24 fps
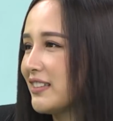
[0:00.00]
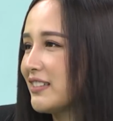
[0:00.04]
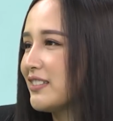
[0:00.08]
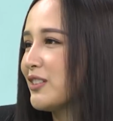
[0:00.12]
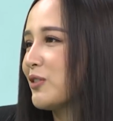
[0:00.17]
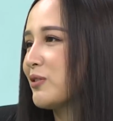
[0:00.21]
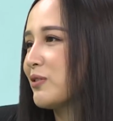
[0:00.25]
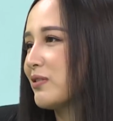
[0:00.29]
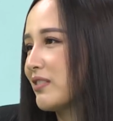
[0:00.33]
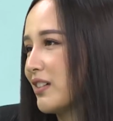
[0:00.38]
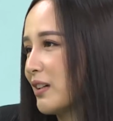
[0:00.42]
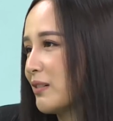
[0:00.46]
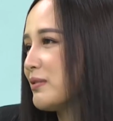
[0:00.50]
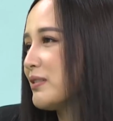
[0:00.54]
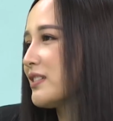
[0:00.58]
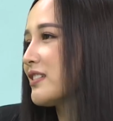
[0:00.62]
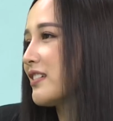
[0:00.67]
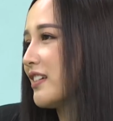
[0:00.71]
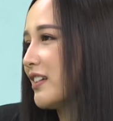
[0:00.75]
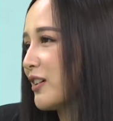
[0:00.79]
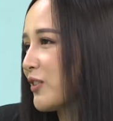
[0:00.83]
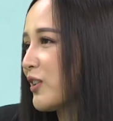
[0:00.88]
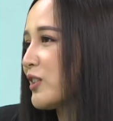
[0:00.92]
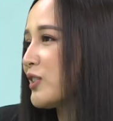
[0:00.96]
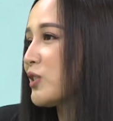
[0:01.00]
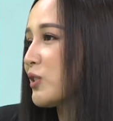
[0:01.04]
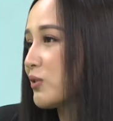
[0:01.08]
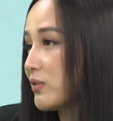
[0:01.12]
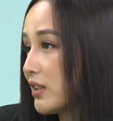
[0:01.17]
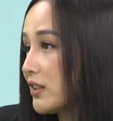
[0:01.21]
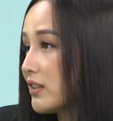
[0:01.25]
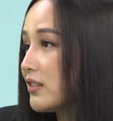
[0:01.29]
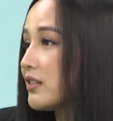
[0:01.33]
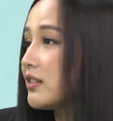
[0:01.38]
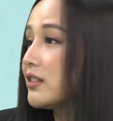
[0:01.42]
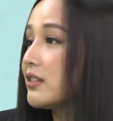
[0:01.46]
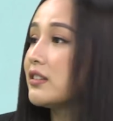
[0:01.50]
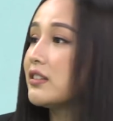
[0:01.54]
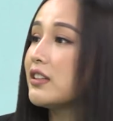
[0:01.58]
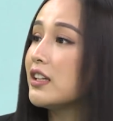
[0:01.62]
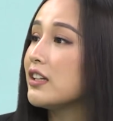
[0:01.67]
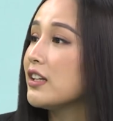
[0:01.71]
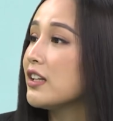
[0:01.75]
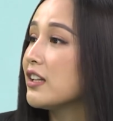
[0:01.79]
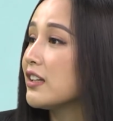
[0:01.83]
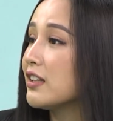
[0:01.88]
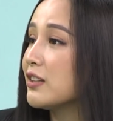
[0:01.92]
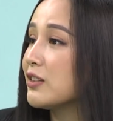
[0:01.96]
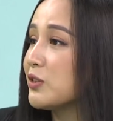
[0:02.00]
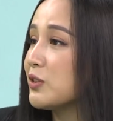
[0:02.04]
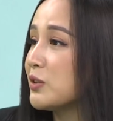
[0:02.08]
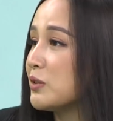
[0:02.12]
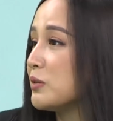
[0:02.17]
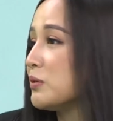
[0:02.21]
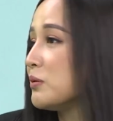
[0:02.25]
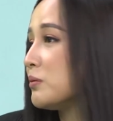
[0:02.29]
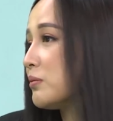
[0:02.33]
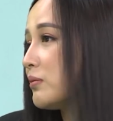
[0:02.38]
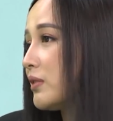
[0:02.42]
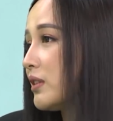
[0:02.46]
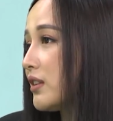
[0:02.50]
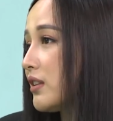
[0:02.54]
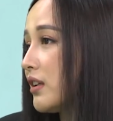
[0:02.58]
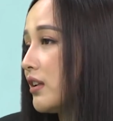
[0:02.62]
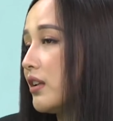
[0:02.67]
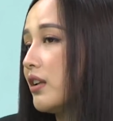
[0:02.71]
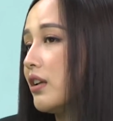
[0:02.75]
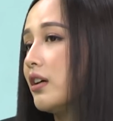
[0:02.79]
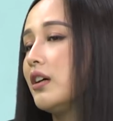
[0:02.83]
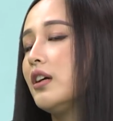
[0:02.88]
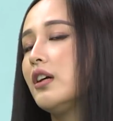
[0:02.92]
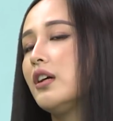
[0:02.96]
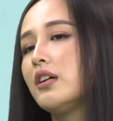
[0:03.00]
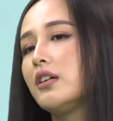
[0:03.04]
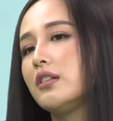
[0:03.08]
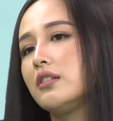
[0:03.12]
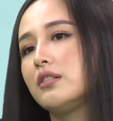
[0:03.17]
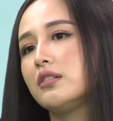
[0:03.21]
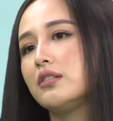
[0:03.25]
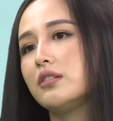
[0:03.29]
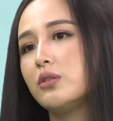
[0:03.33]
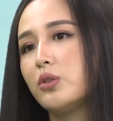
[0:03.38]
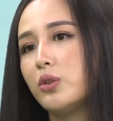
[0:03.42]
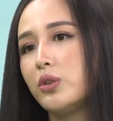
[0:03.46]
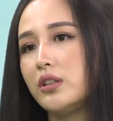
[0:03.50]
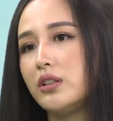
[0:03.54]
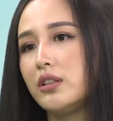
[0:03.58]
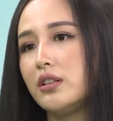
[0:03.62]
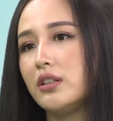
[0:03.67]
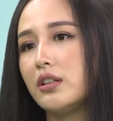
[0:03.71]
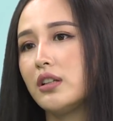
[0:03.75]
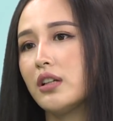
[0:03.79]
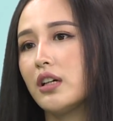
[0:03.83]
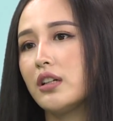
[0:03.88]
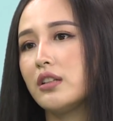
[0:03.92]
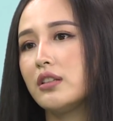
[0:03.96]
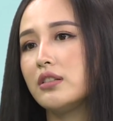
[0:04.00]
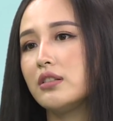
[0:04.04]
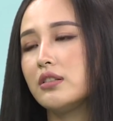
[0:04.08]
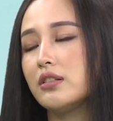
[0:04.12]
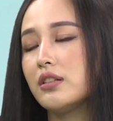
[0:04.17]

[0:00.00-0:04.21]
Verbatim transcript: trong áp lực là quan trọng nhất thì thế đấy. Dạ. nên là thúy mới thấy là như thùy hay như